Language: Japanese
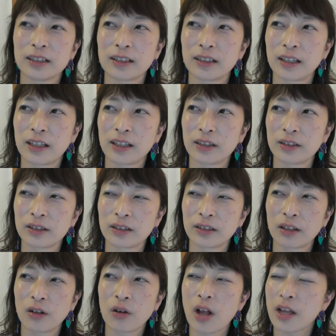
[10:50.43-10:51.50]

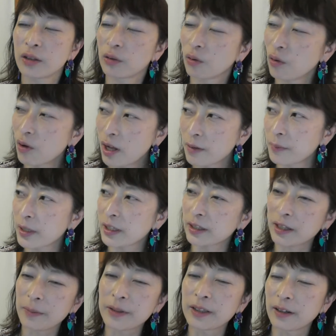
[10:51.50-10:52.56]
えーえー、とご飯まだ
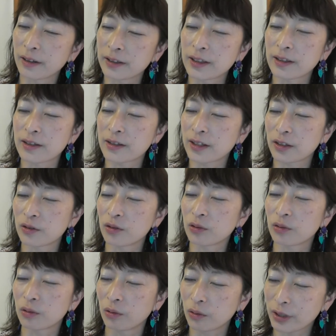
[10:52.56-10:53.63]
食べてなかったんですけど
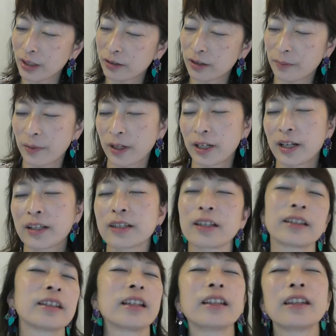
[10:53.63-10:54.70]
ちょっとお客様がいらっ
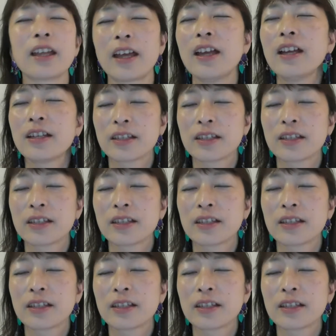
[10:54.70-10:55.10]
しゃったんで